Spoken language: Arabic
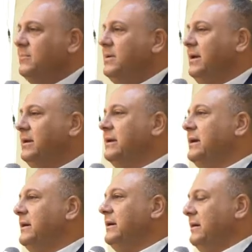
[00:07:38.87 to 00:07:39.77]

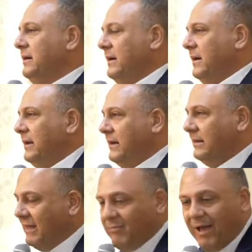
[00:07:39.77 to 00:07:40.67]
بيحكي
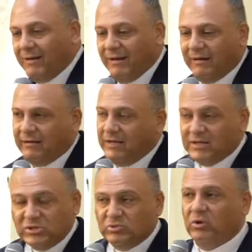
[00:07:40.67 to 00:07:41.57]
الكتاب عن
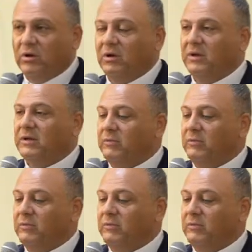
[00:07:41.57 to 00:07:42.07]
يسوع